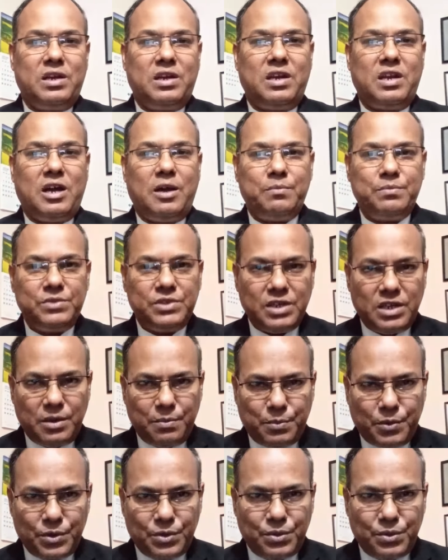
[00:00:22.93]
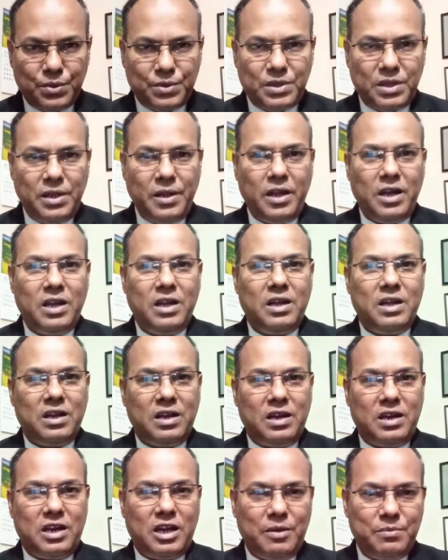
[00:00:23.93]
নামজারি পদ্ধতি
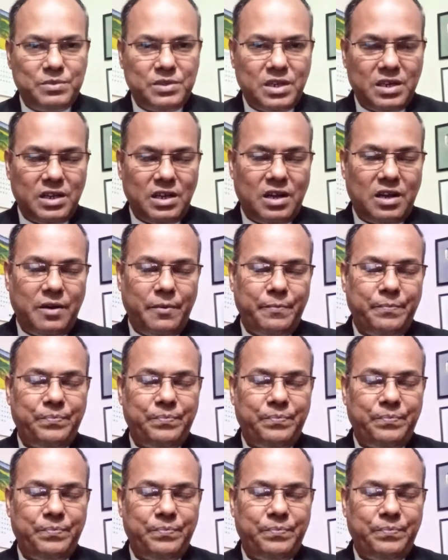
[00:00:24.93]
নামজারি আর